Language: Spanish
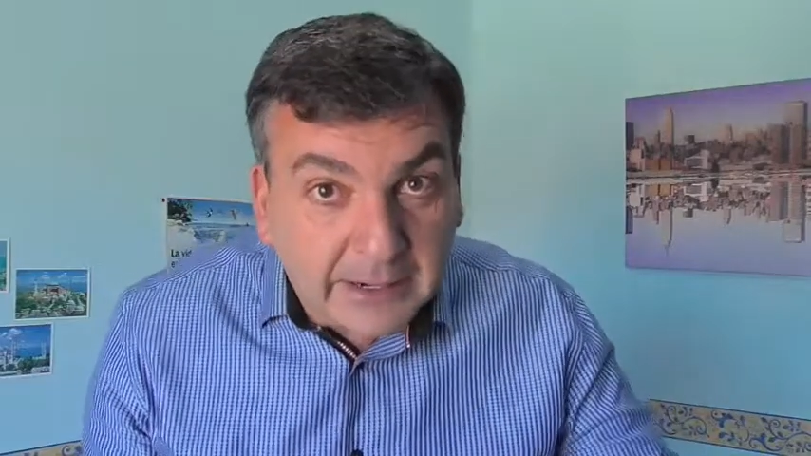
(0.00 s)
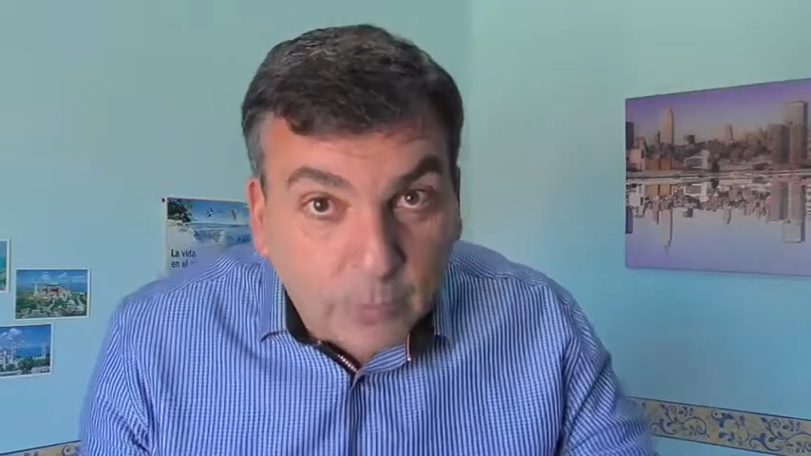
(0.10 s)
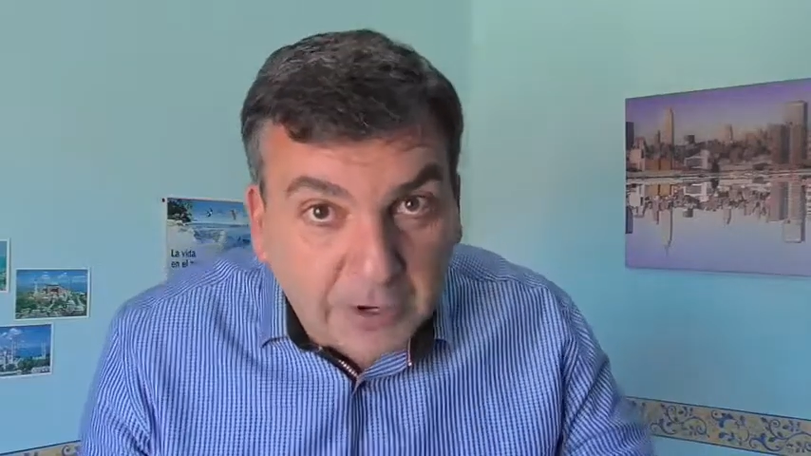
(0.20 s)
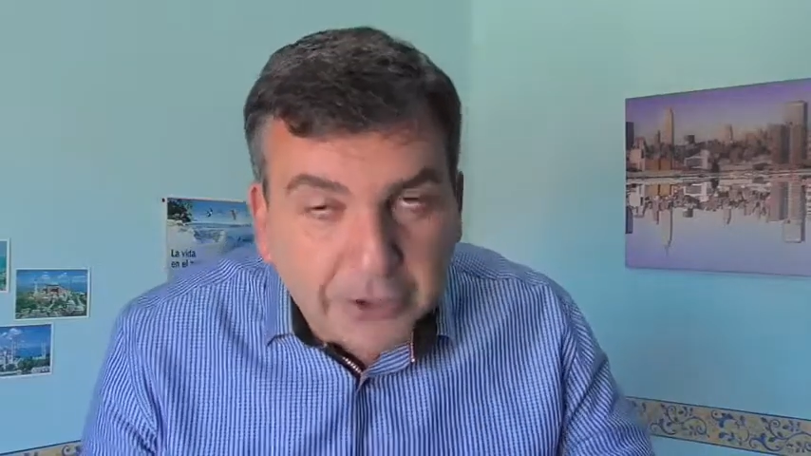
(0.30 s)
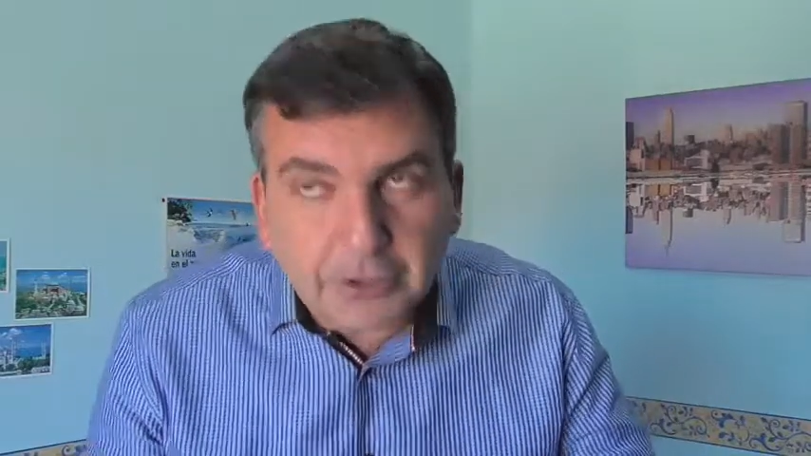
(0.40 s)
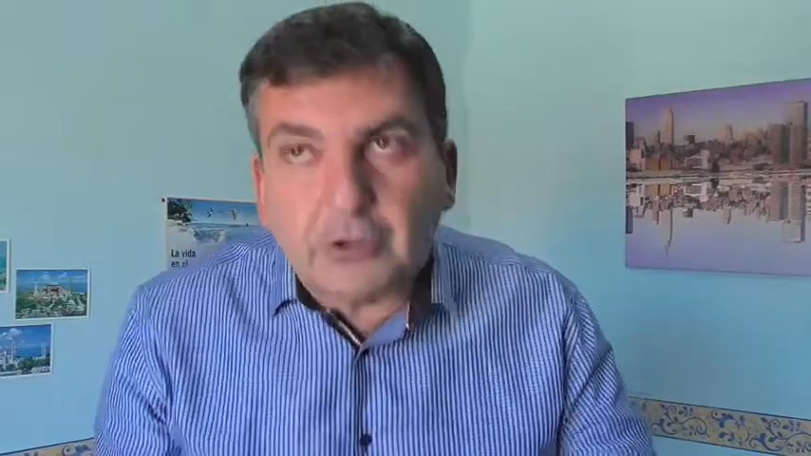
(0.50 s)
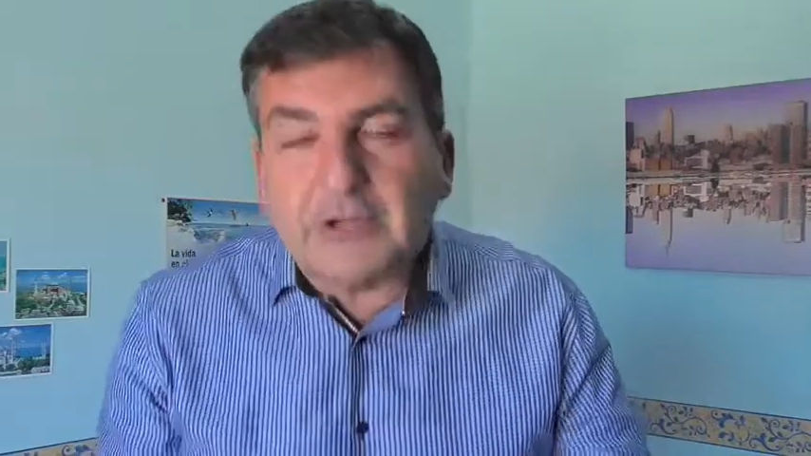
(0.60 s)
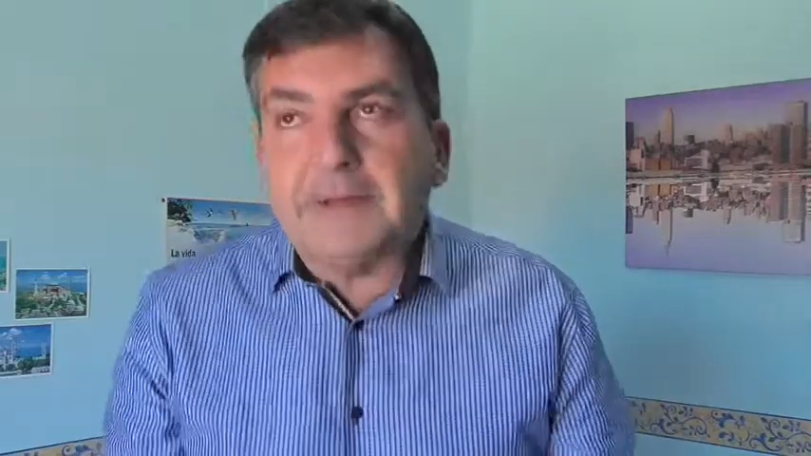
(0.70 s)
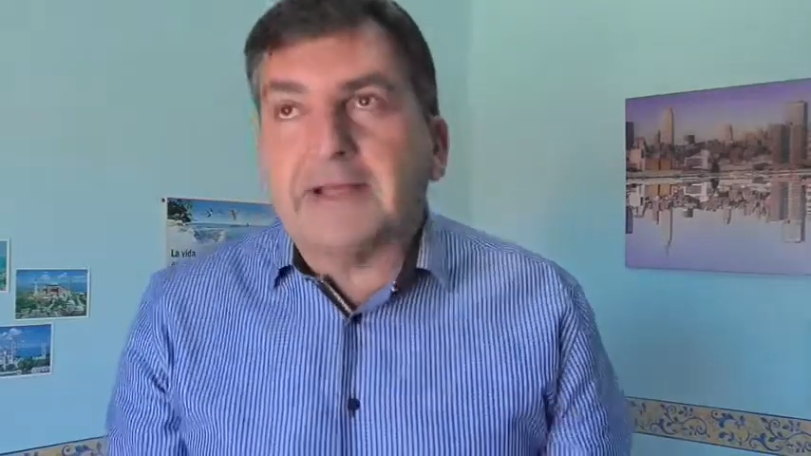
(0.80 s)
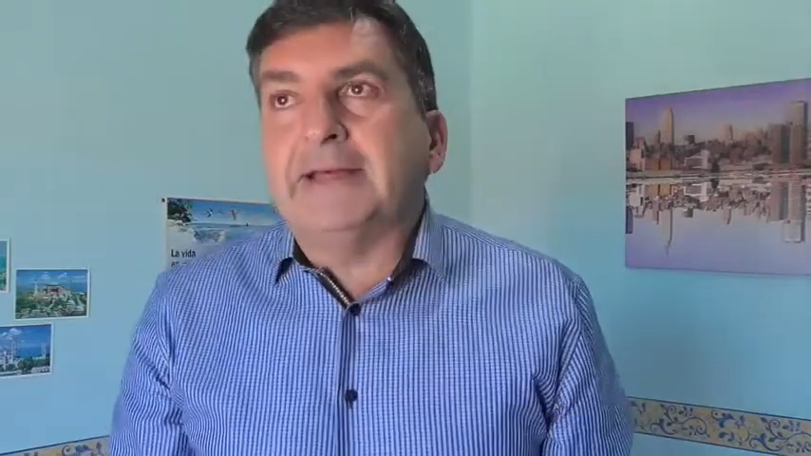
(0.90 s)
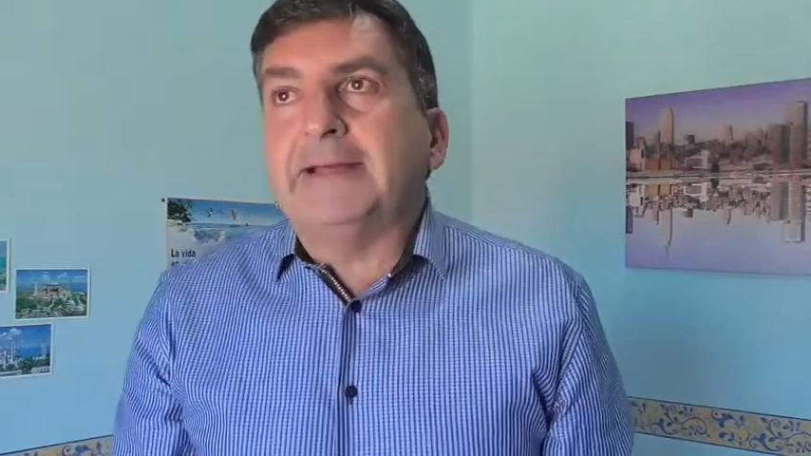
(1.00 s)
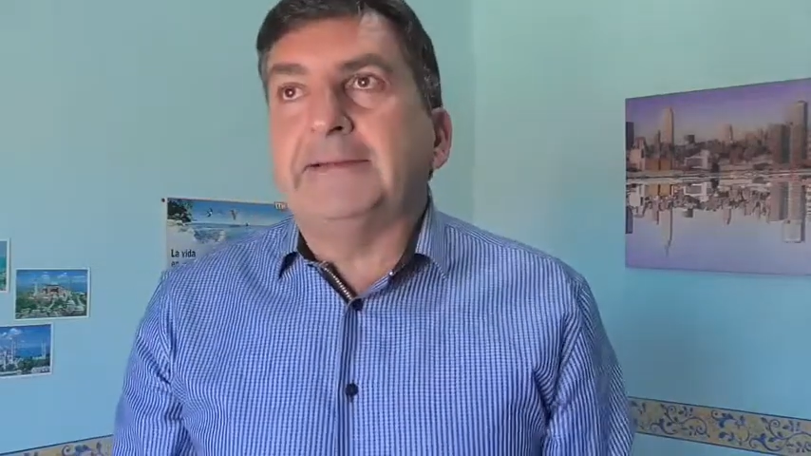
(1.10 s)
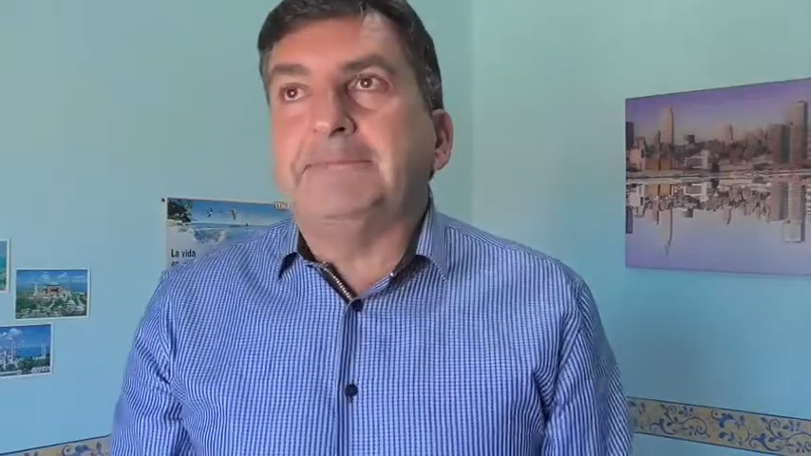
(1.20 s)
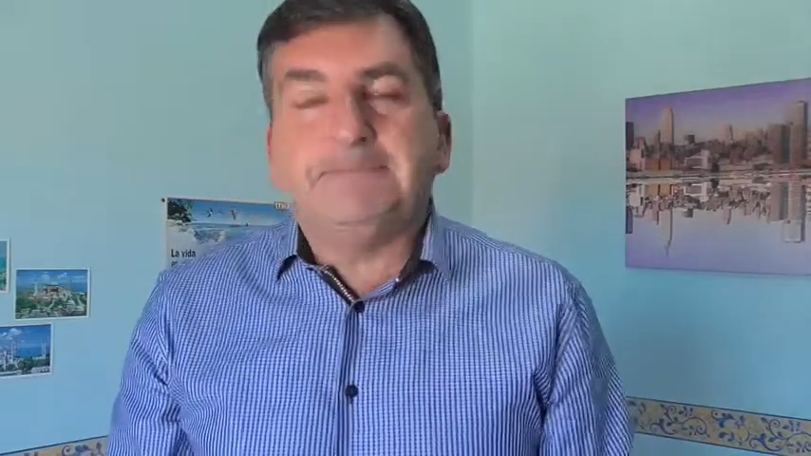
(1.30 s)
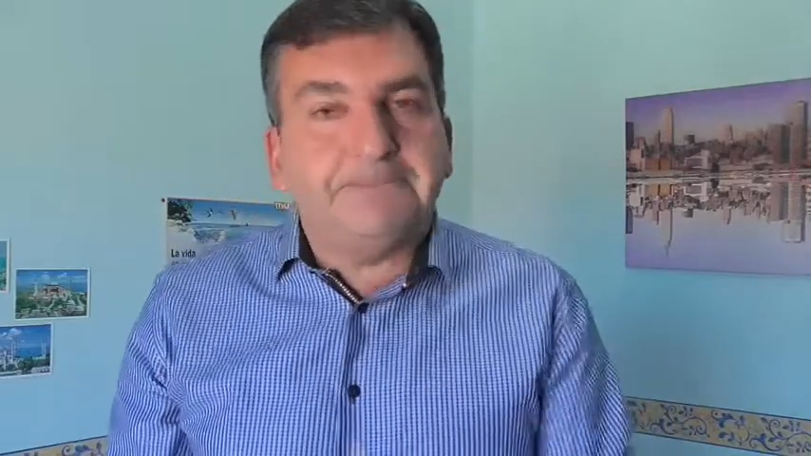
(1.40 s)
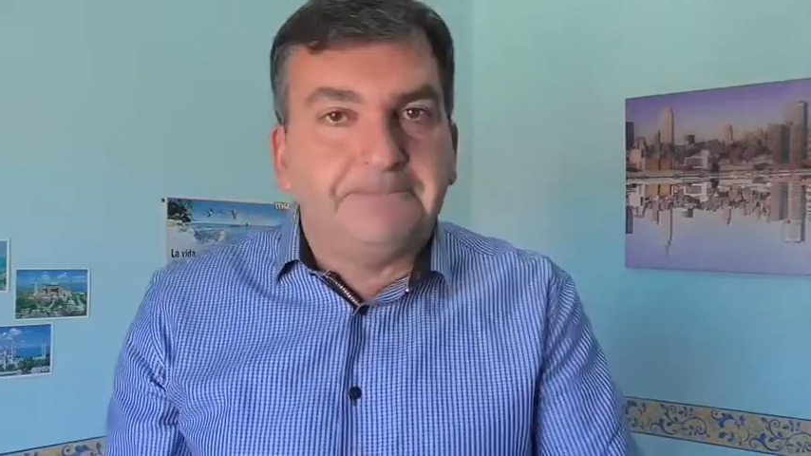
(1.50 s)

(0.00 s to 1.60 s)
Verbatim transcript: recuerdo, lo que me queda en